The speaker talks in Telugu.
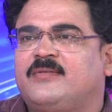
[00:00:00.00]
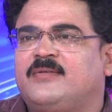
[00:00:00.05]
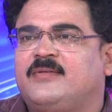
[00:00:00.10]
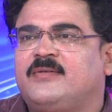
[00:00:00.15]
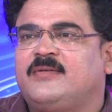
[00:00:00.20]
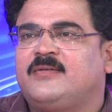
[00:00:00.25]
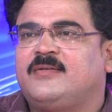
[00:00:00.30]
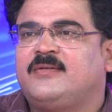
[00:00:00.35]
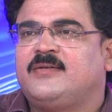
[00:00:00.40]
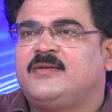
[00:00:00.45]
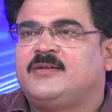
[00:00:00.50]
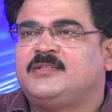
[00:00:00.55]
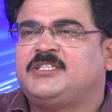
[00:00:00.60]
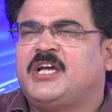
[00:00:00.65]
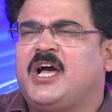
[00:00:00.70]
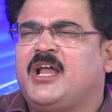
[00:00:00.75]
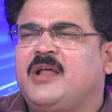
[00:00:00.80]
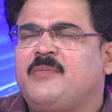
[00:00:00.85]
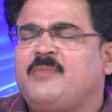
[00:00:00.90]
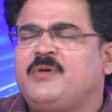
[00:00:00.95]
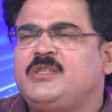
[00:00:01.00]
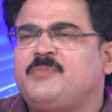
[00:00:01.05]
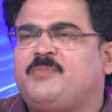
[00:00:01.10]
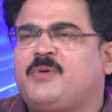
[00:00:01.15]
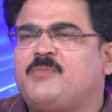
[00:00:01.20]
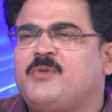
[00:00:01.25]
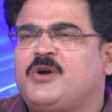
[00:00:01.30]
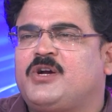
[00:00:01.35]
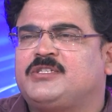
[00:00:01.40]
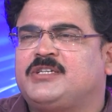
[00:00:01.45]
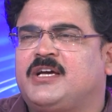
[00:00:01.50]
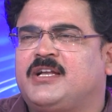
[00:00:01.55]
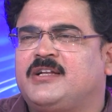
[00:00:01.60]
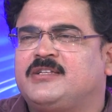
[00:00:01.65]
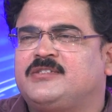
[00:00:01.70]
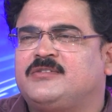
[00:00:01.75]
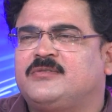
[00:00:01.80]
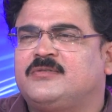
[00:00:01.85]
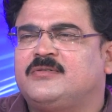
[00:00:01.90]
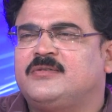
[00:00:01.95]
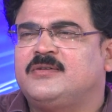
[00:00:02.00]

అవును చాలామంది ప్రముఖ ఛానల్స్